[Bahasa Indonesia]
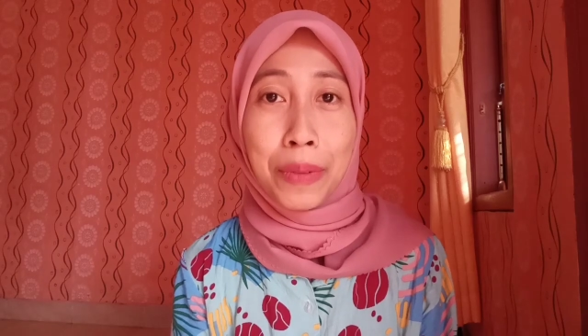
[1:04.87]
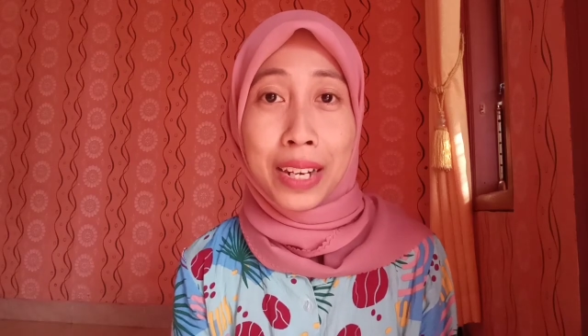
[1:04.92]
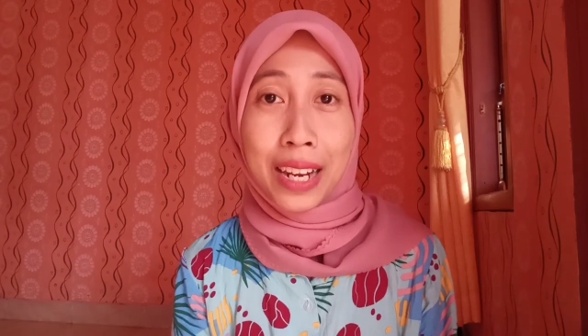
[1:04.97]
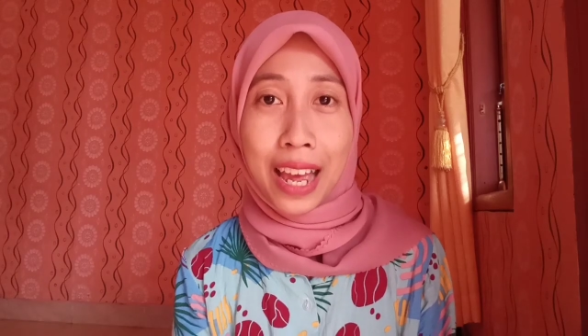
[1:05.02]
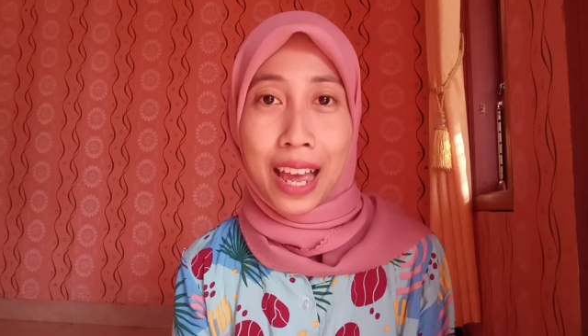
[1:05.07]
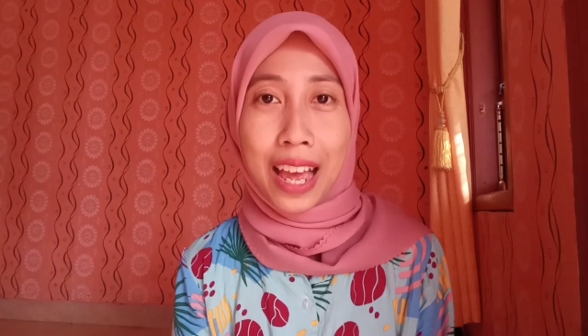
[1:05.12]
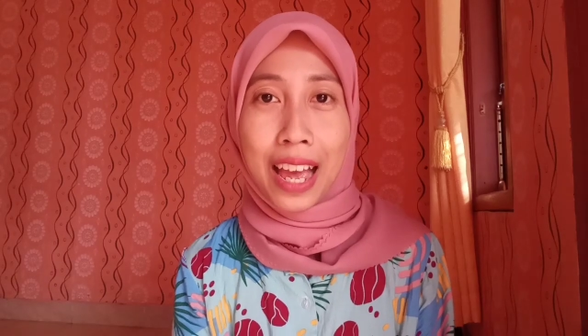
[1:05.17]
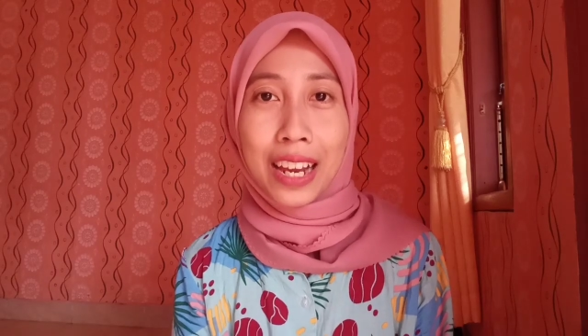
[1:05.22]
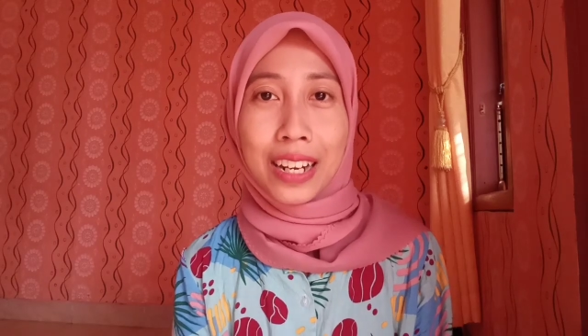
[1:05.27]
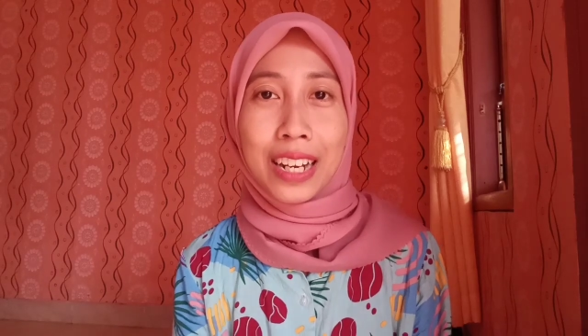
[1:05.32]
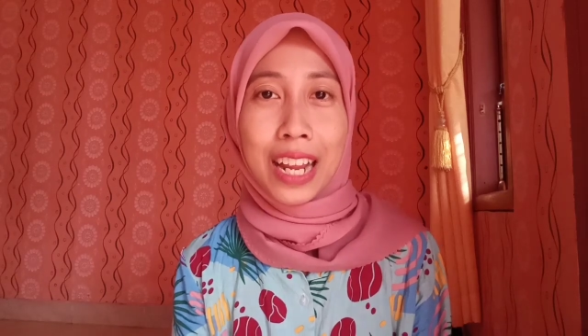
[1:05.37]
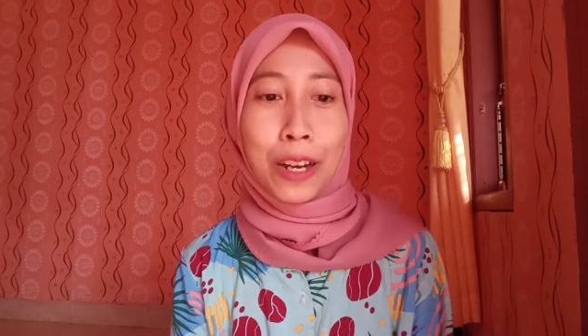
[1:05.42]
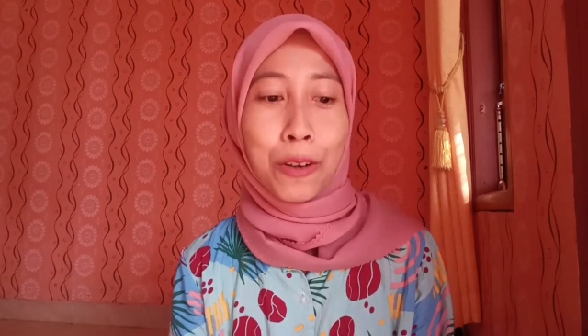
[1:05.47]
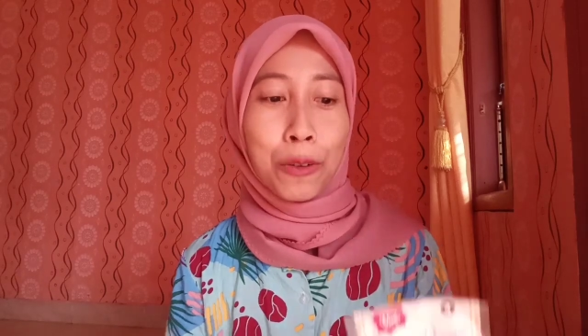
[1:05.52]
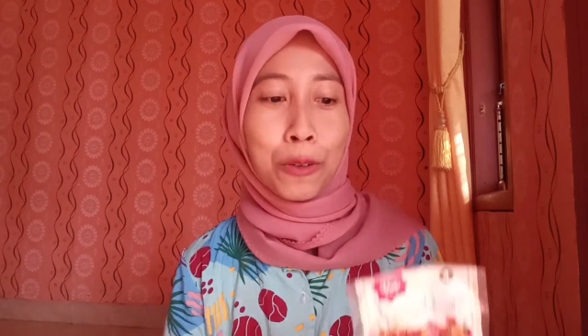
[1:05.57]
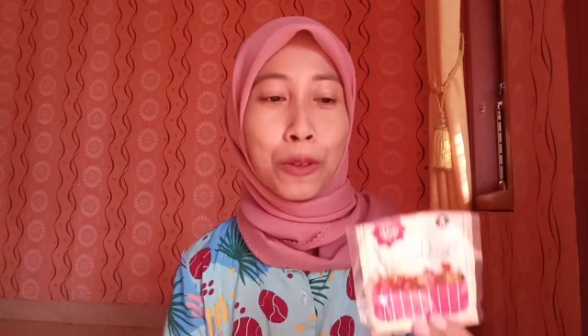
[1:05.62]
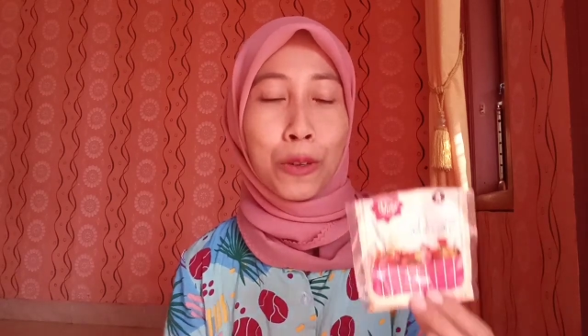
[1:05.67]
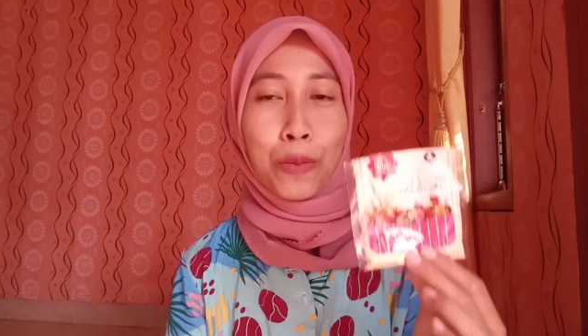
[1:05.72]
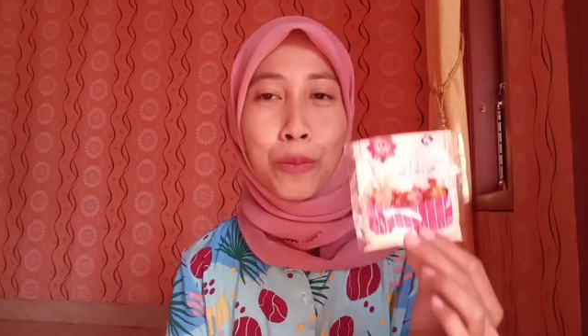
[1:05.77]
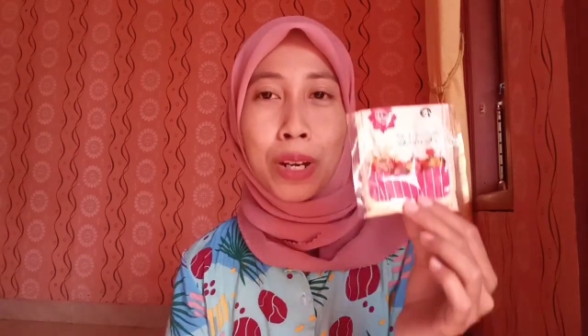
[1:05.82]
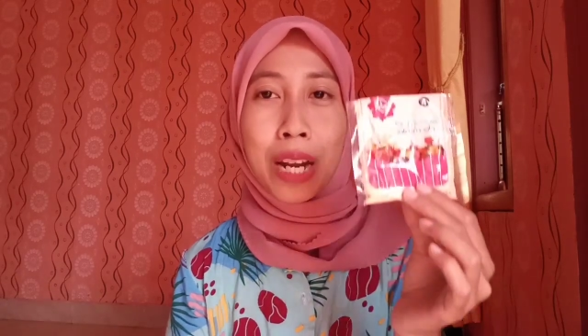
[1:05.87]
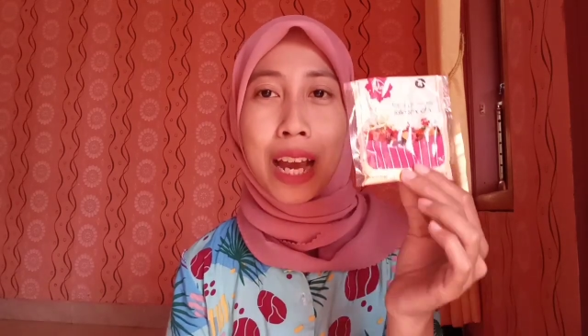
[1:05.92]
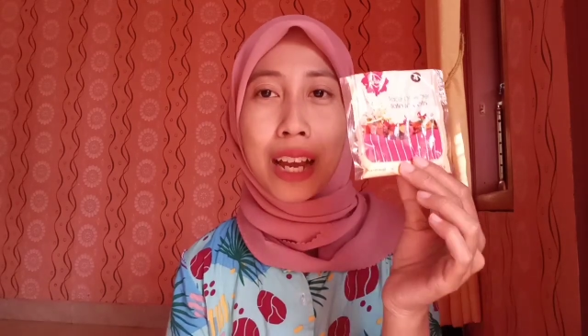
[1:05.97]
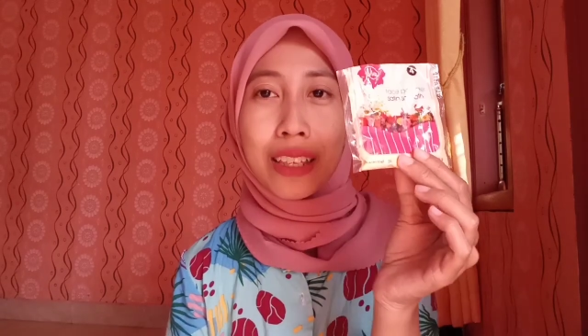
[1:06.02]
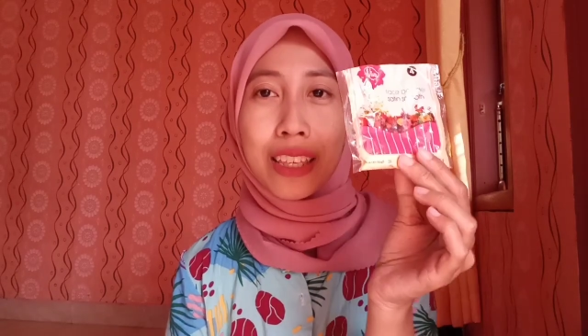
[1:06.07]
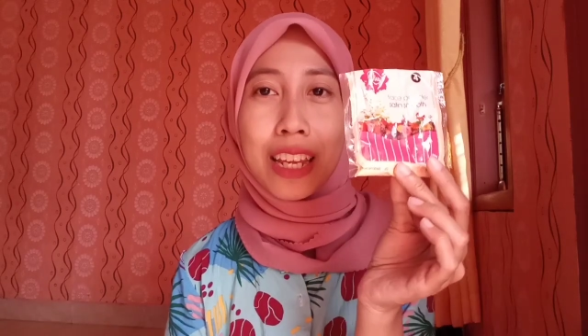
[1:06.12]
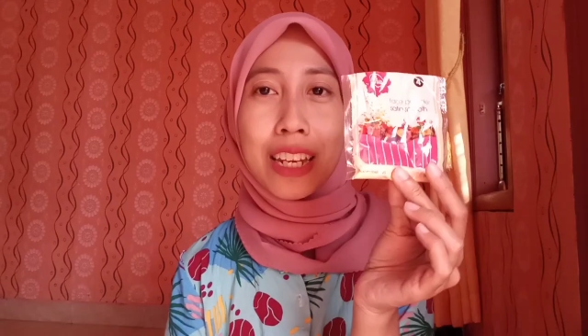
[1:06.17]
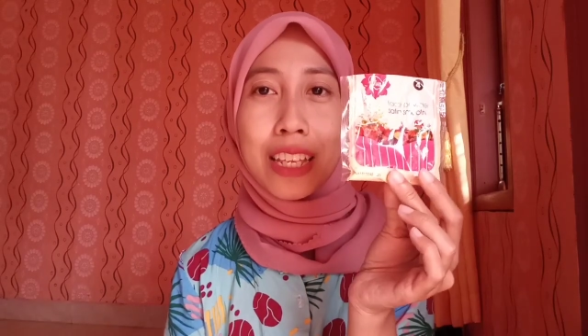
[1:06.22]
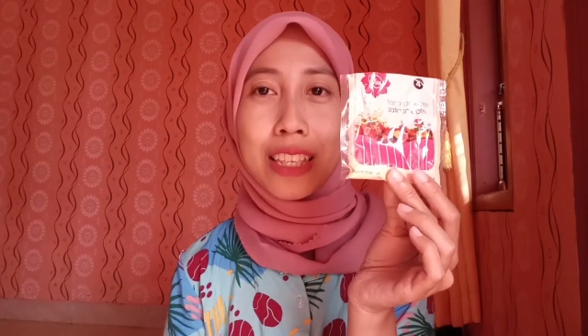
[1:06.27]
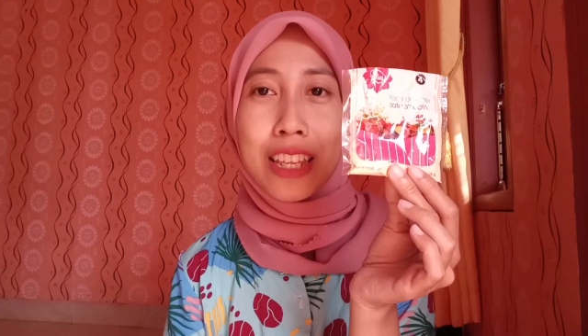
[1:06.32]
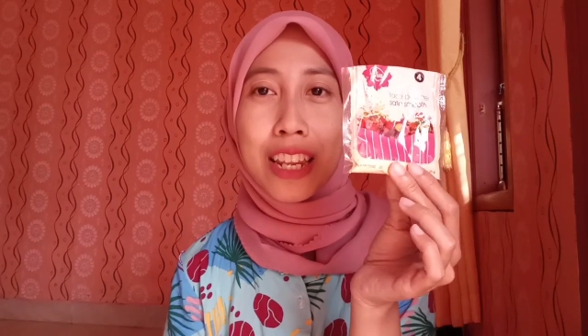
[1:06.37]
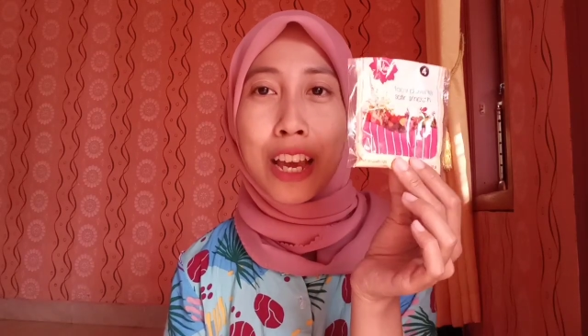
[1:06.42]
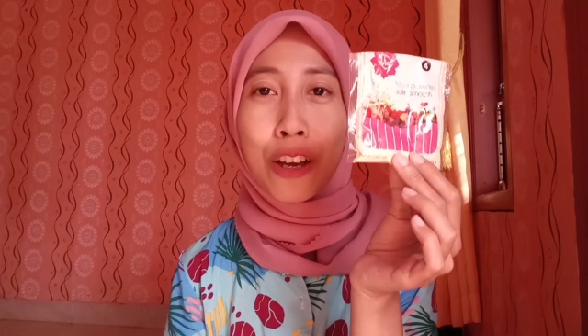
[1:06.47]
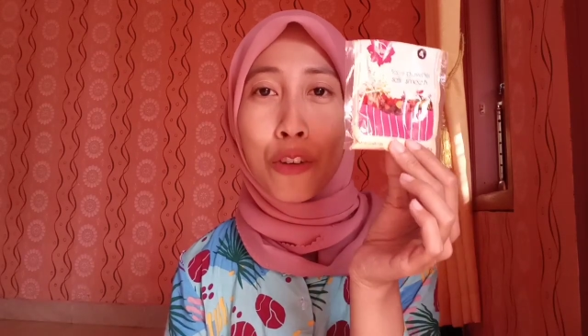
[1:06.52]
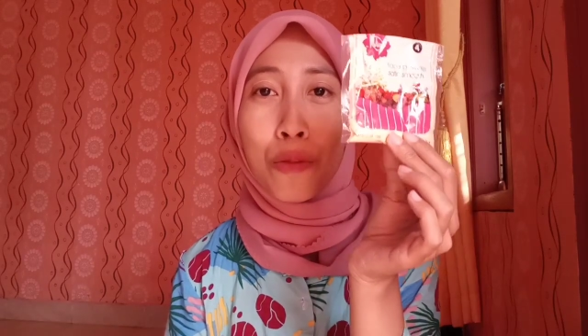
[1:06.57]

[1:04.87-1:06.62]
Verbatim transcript: bedak dan untuk bedaknya di sini